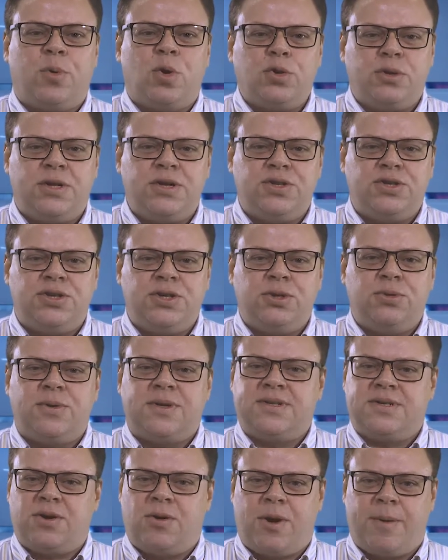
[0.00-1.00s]

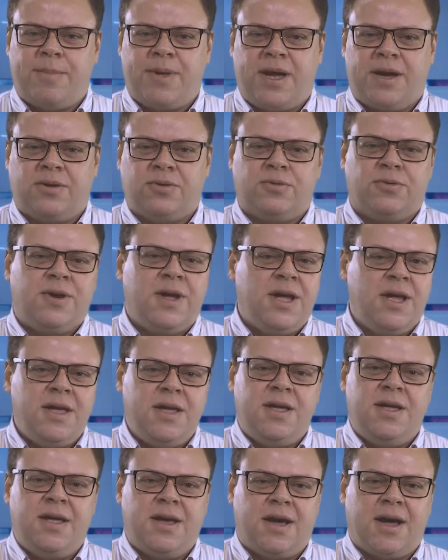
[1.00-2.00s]
protegido a céu aberto
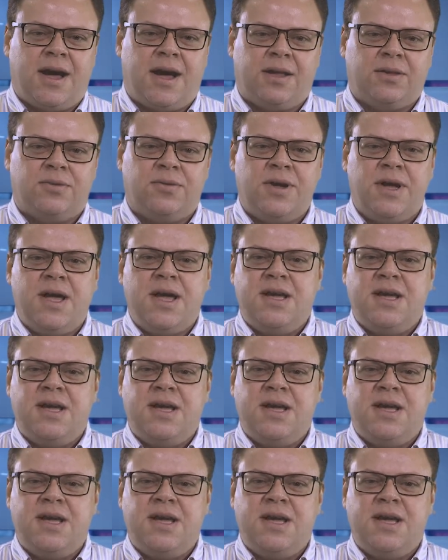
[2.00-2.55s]
e irrigado.